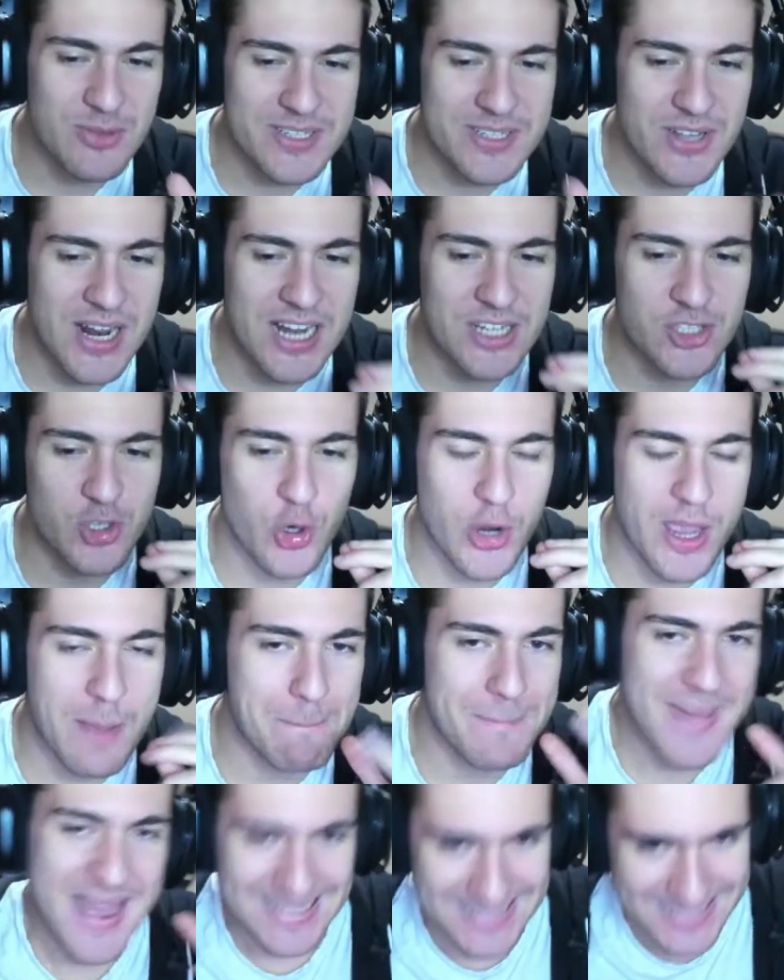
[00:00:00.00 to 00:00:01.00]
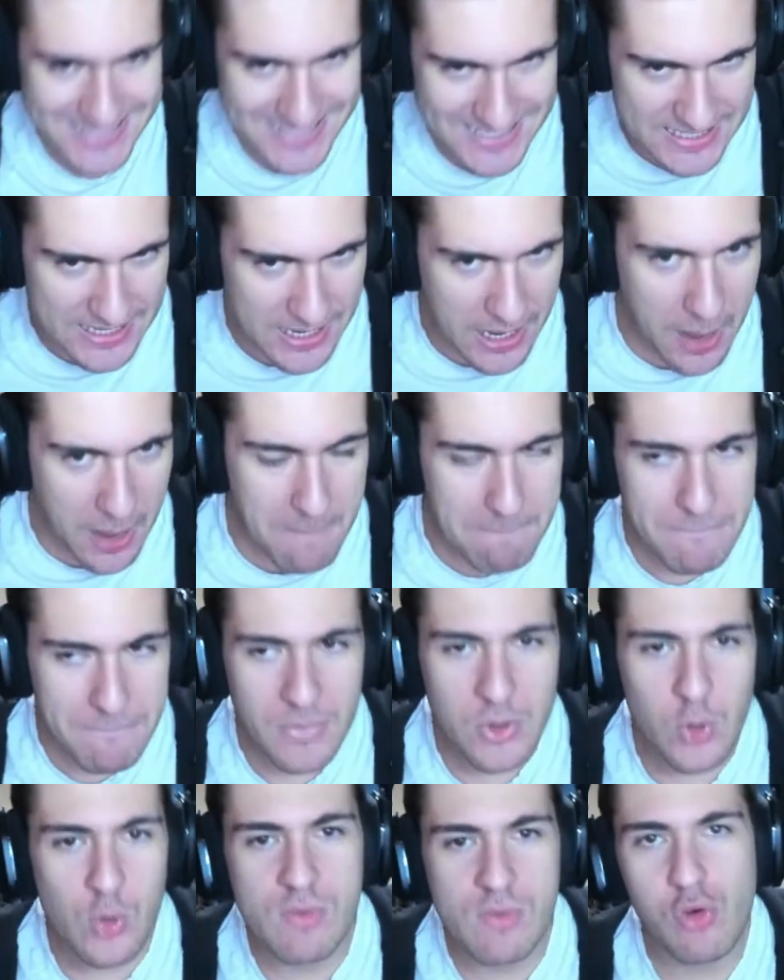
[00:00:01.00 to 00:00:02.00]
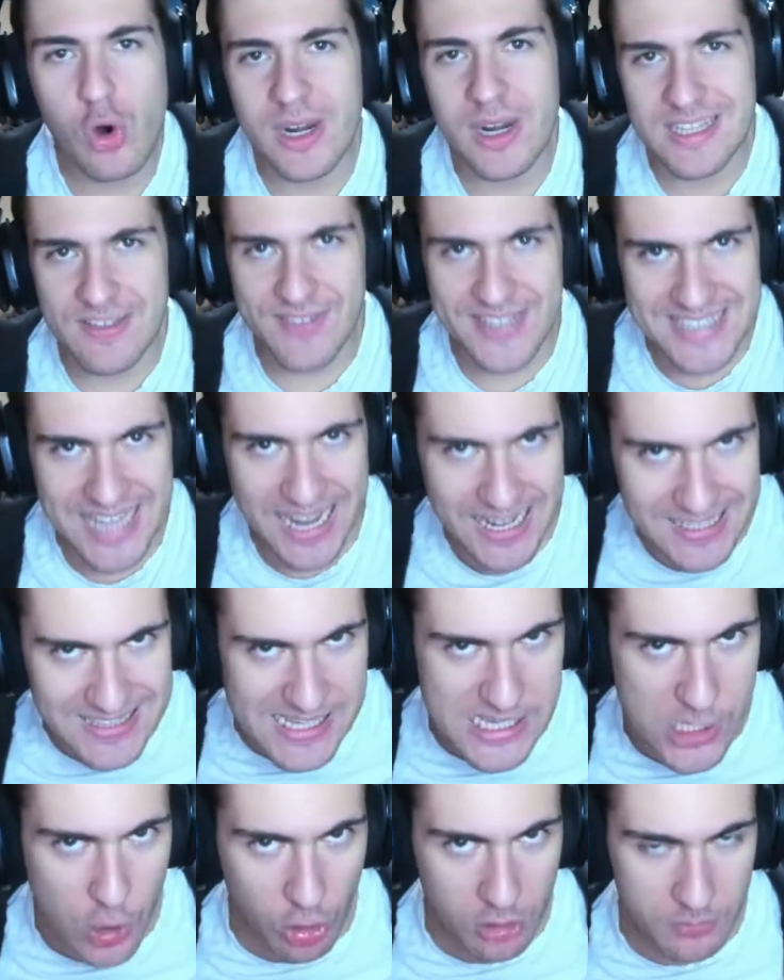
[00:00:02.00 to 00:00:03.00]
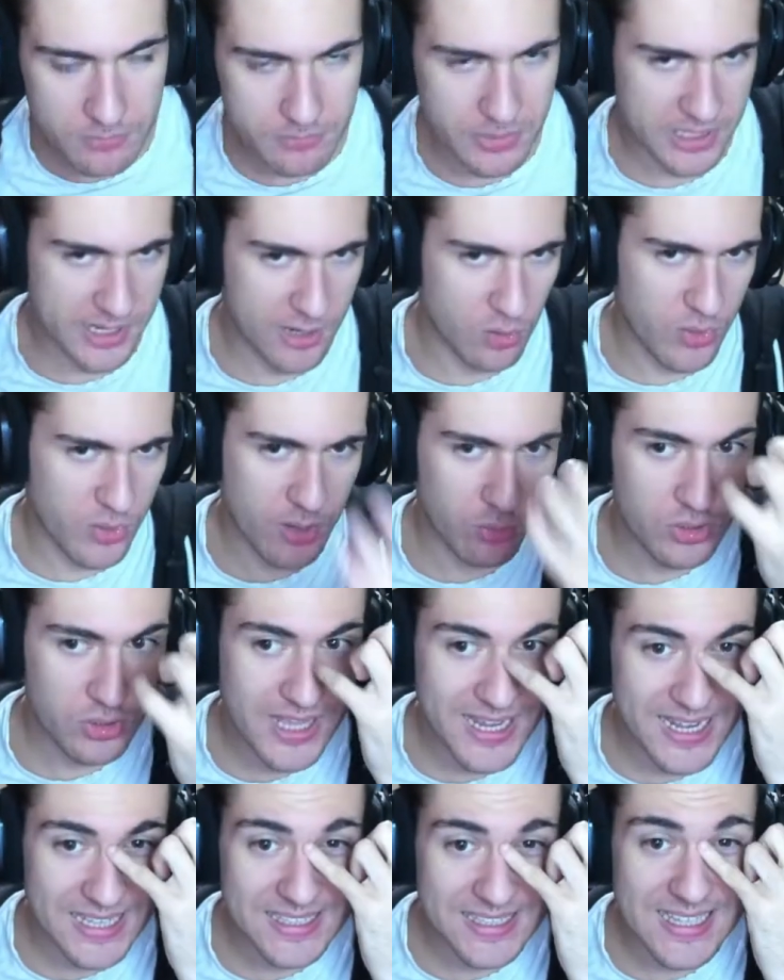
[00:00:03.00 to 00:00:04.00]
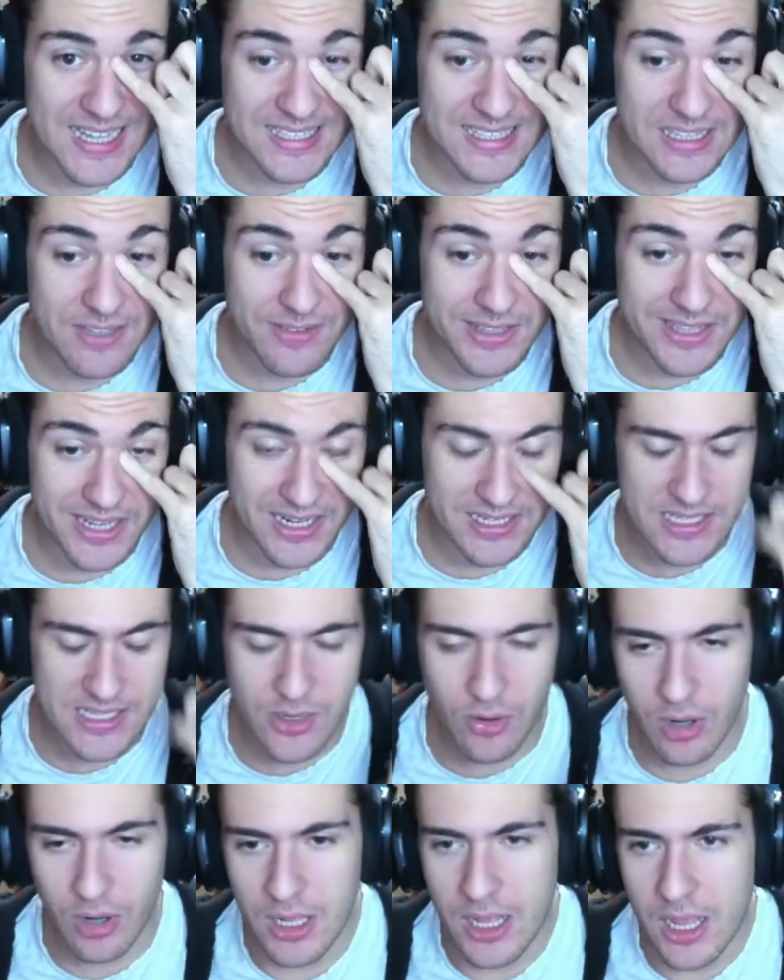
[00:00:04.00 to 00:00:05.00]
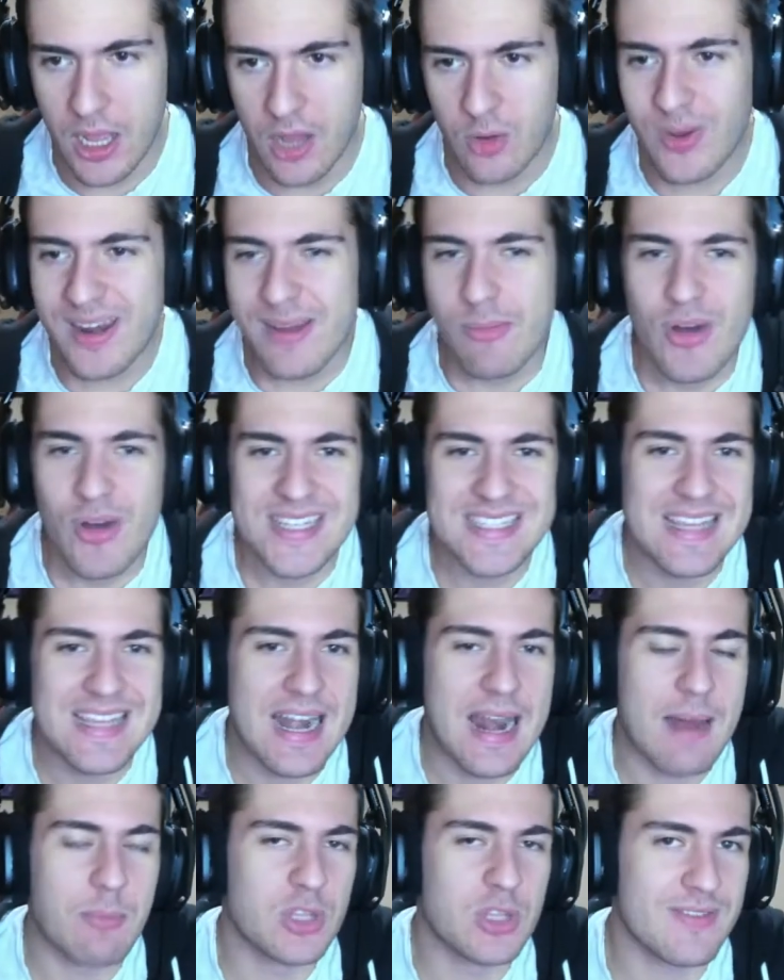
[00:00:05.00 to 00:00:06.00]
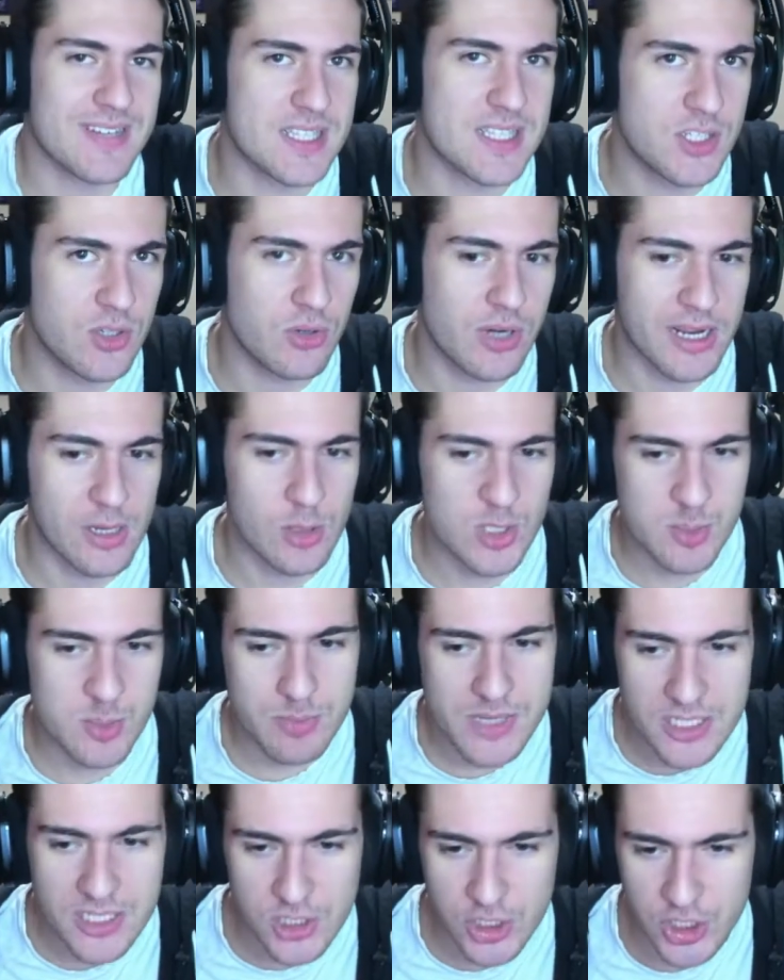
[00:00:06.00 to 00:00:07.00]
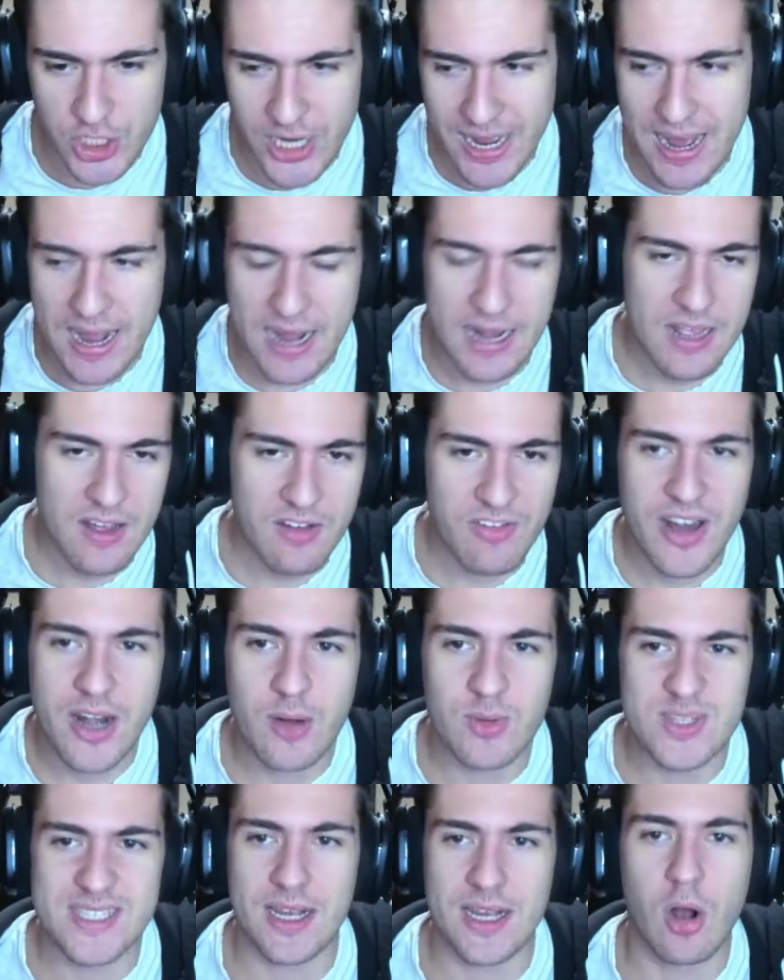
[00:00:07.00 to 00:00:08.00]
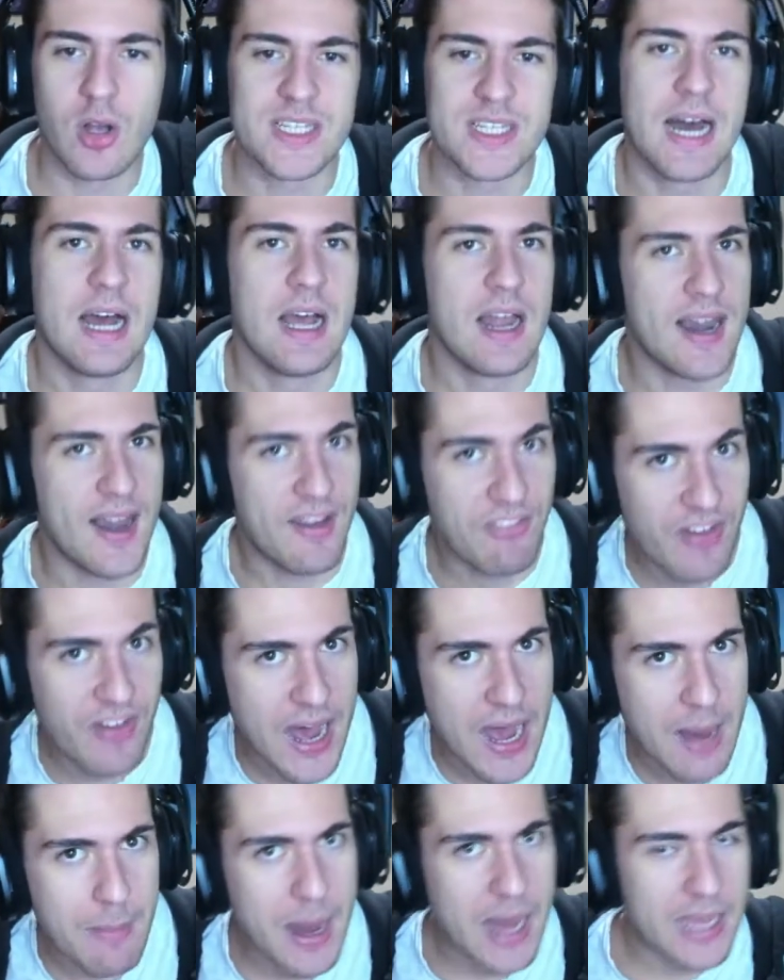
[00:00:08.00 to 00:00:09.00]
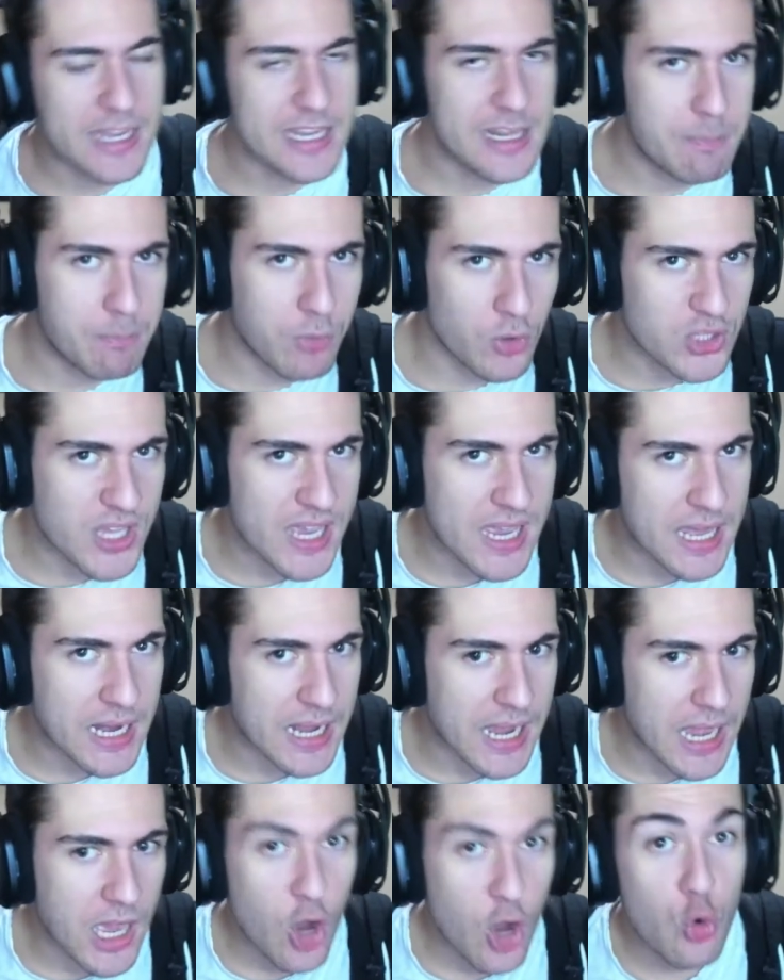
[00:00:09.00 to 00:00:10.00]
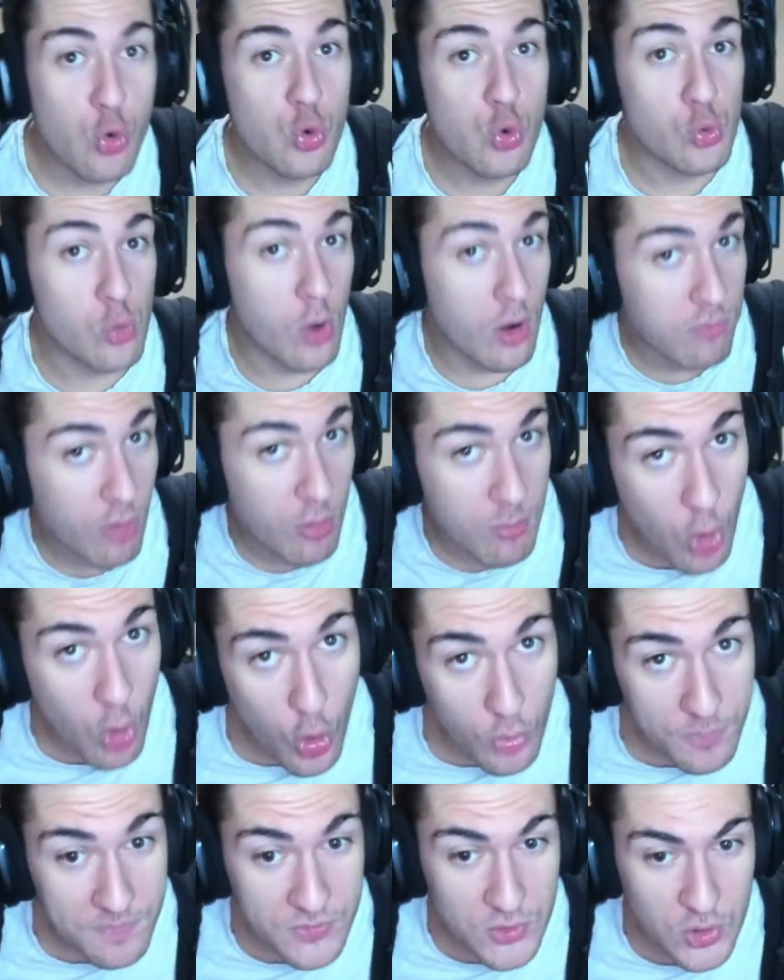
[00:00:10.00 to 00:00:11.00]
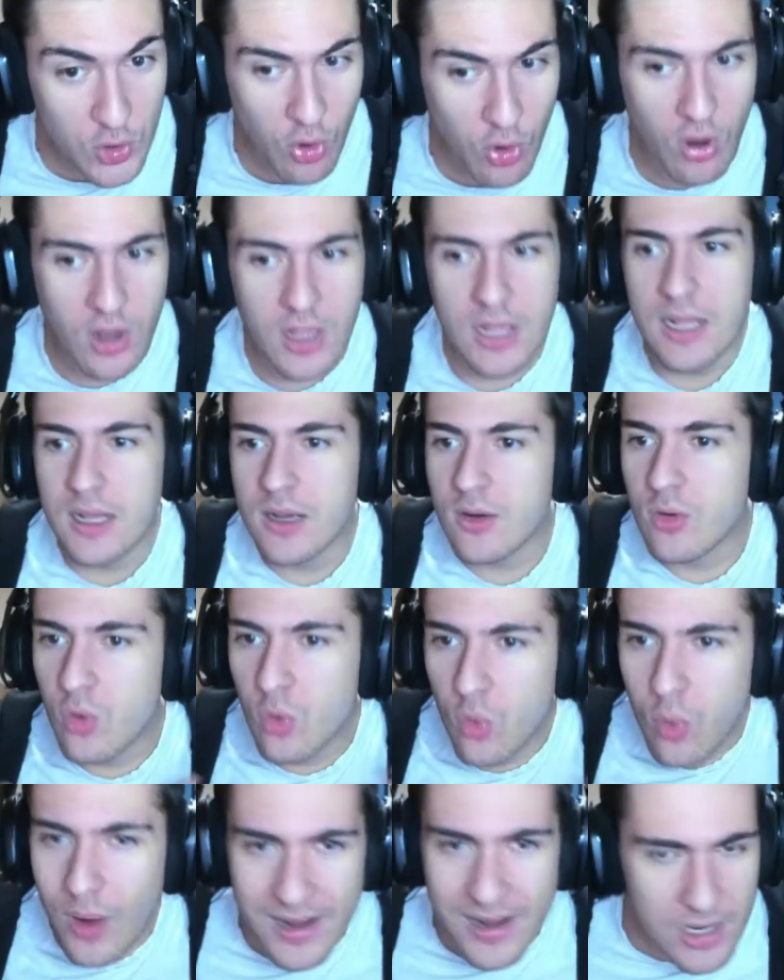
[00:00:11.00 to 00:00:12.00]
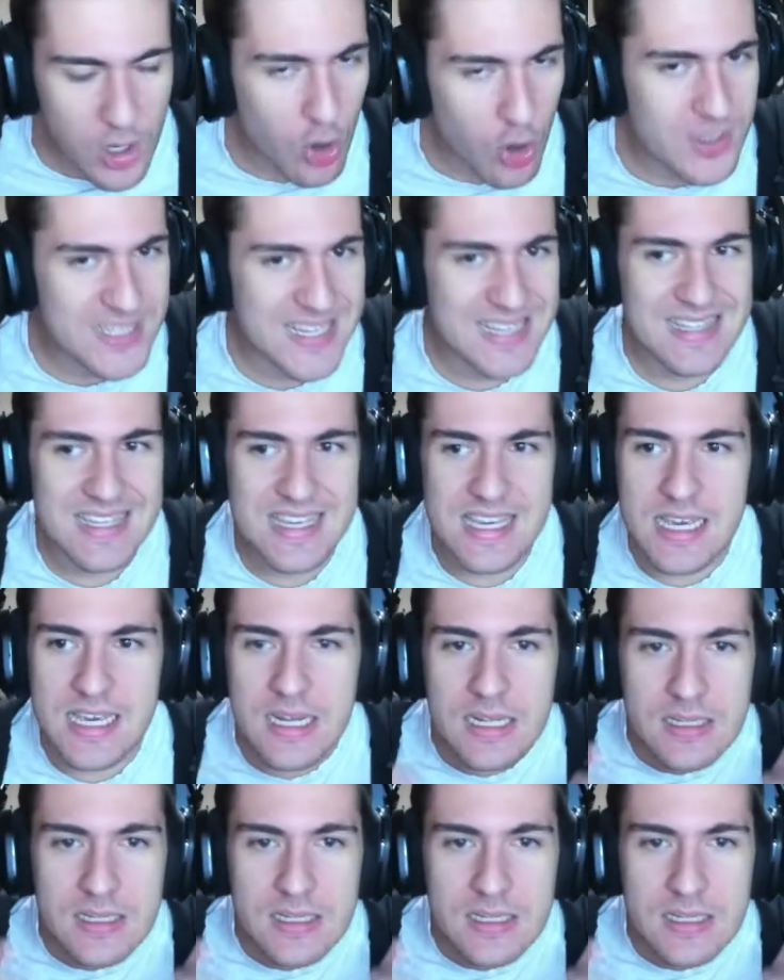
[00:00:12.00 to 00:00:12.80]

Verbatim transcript: personaggio e pensi, lui vuole diventare Dio, perché lui è uno dei candidati a diventare Dio, quale può essere la motivazione che lo spinge a fare questa cosa? La fama, il potere, un nuovo mondo, un qualcosa di